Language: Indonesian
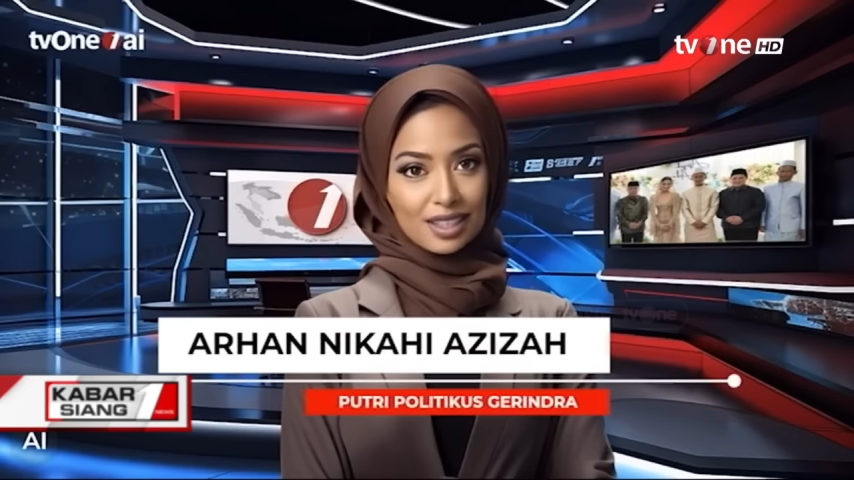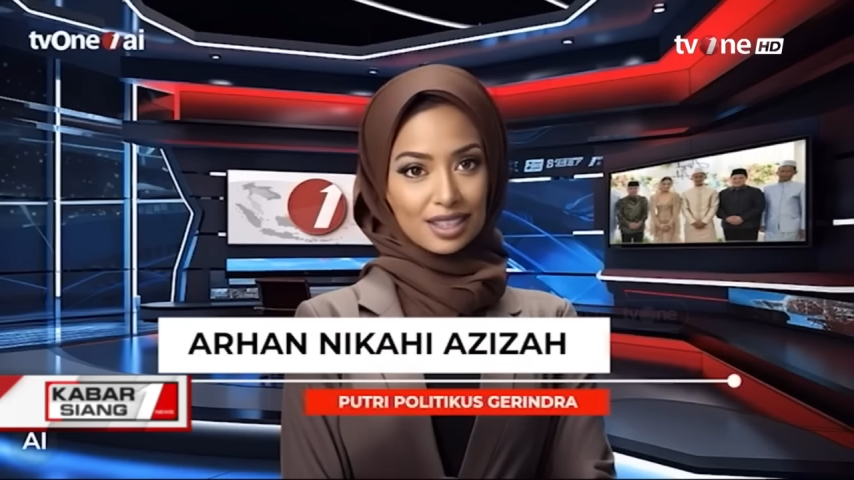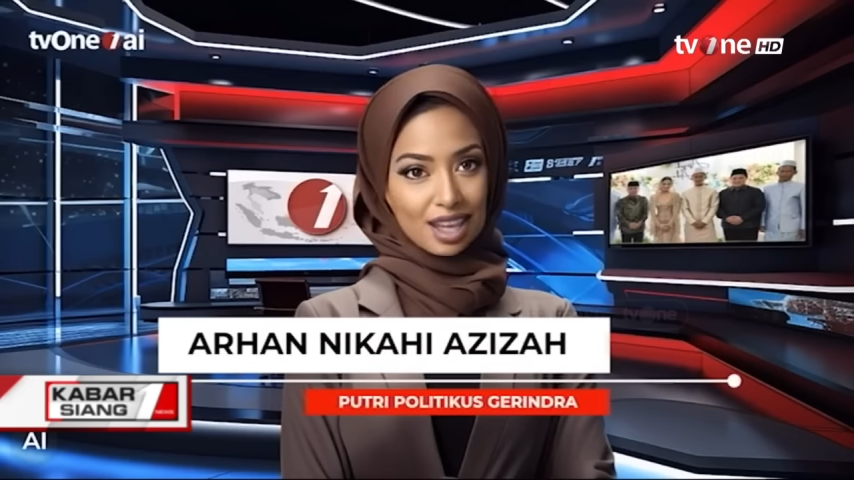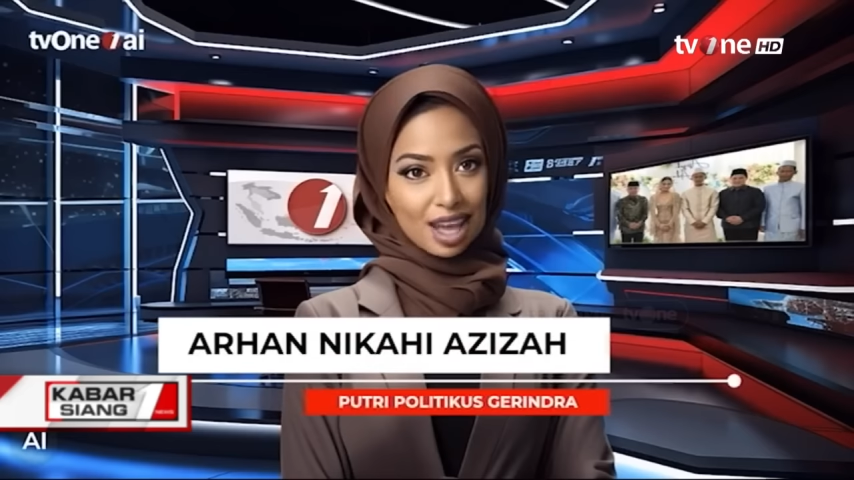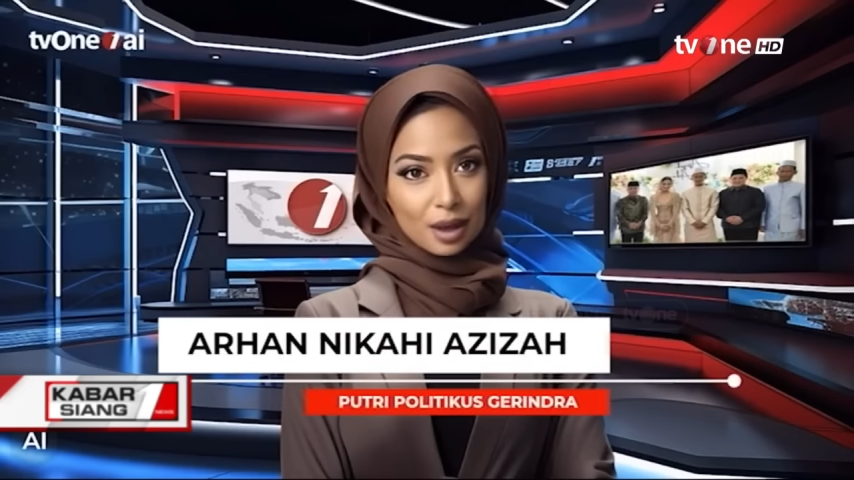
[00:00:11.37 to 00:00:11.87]

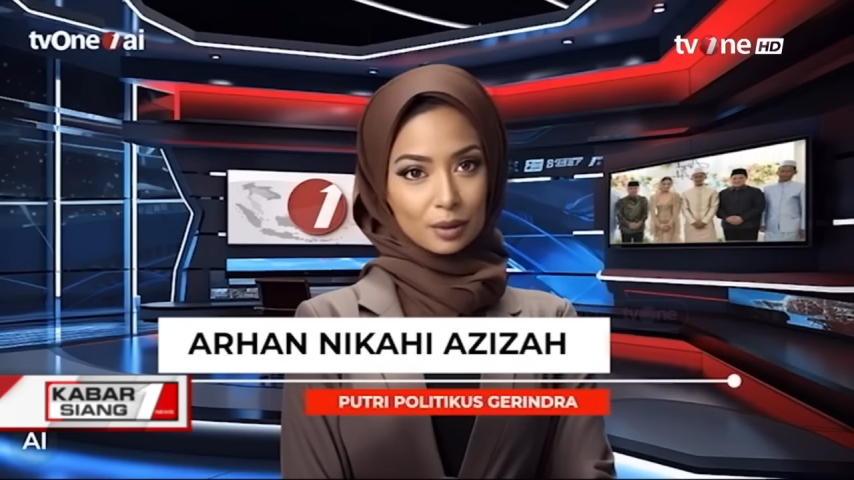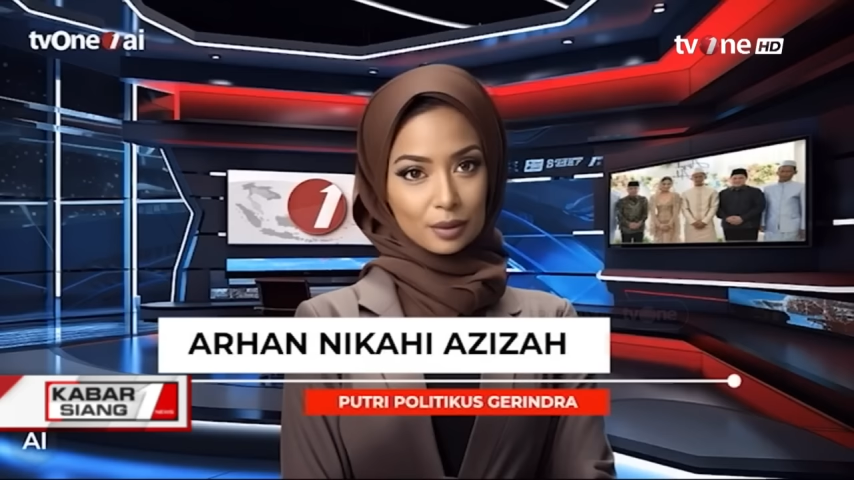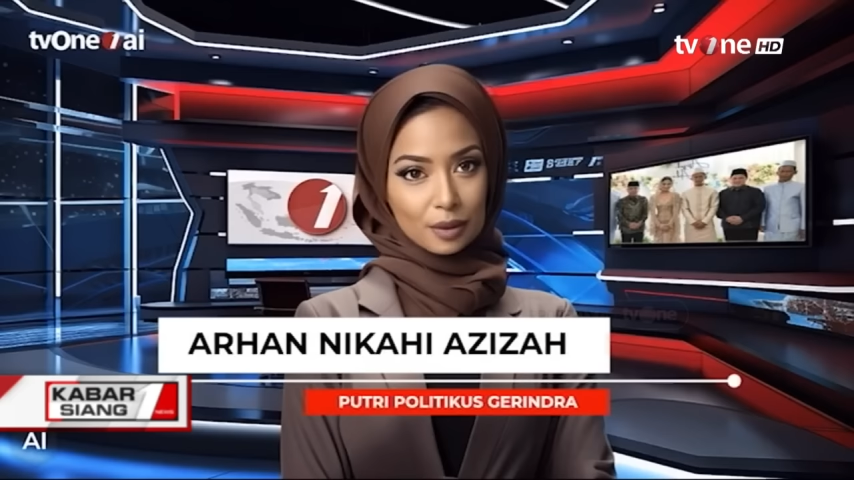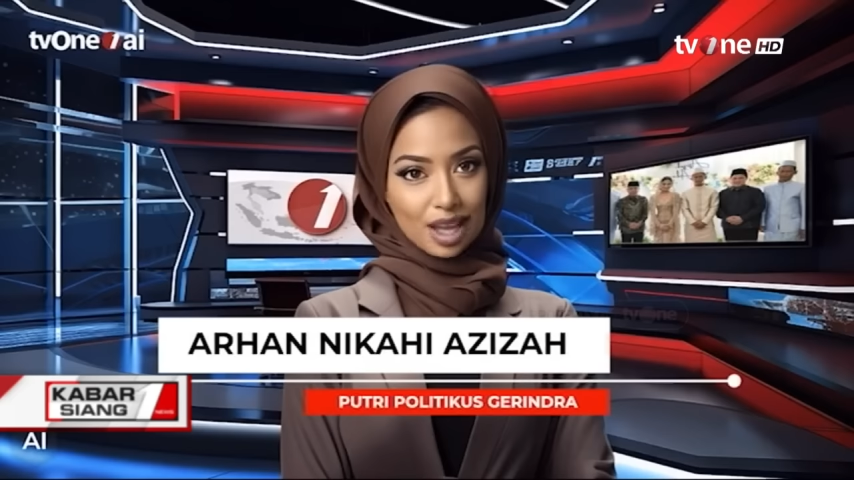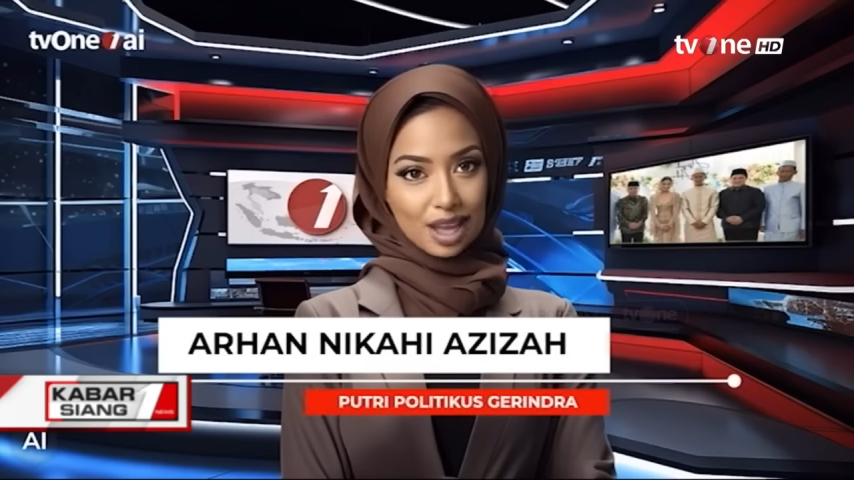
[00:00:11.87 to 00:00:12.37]
Azizah yang
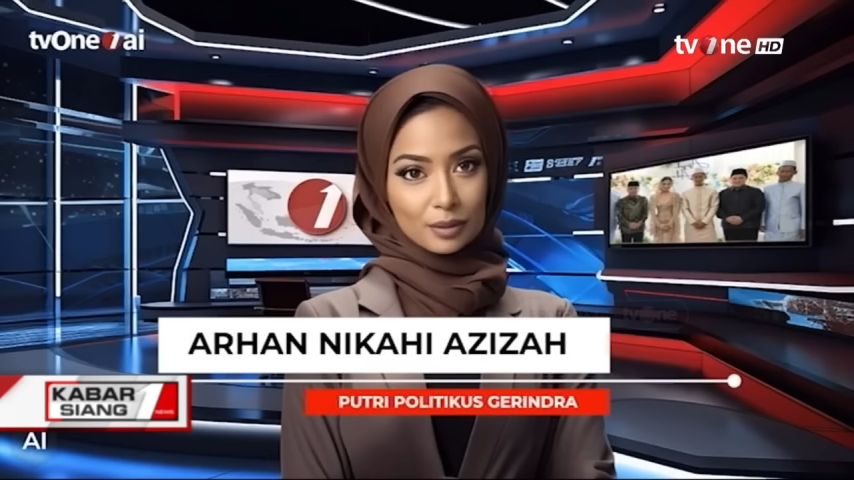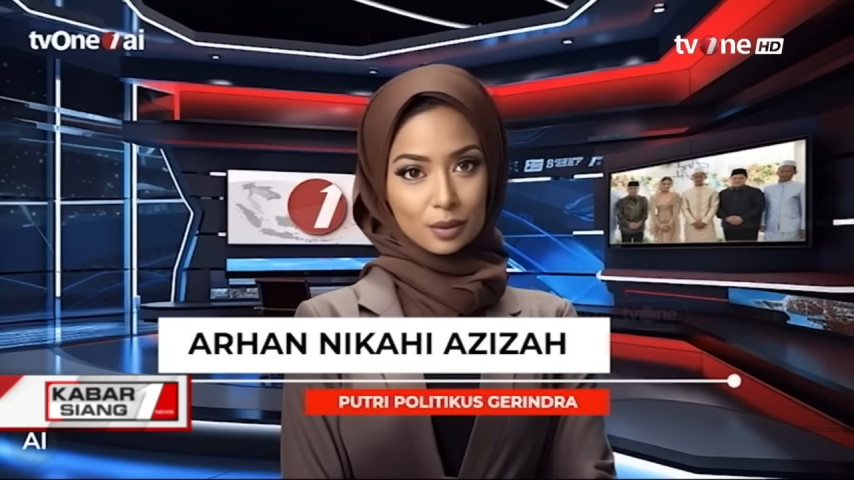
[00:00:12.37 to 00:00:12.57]
merupakan